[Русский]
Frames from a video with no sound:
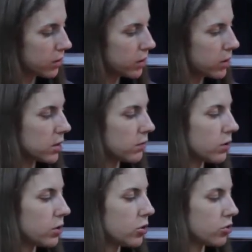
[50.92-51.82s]
если
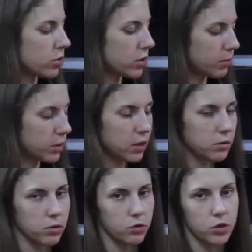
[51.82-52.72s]
вы еще с
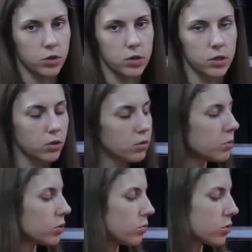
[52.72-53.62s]
материалом softshell не
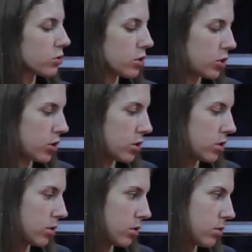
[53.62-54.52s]
знакомы, то можно
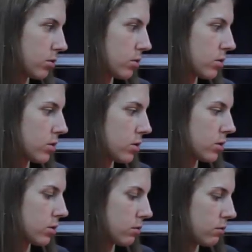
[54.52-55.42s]
начать э,
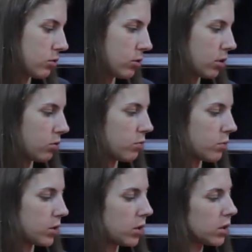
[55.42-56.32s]
с вот такой
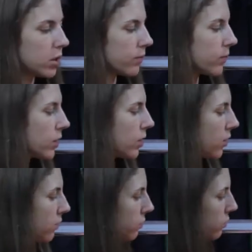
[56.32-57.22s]
модельки.
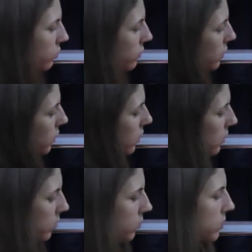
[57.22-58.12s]
В двух цветах
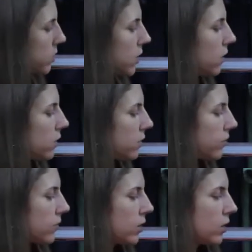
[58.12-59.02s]
она представлена,
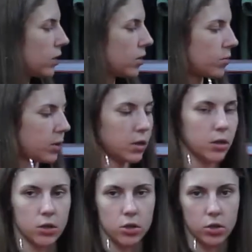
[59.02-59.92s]

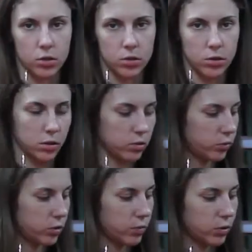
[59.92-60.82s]
поярче и
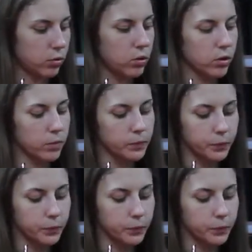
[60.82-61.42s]
поспокойнее.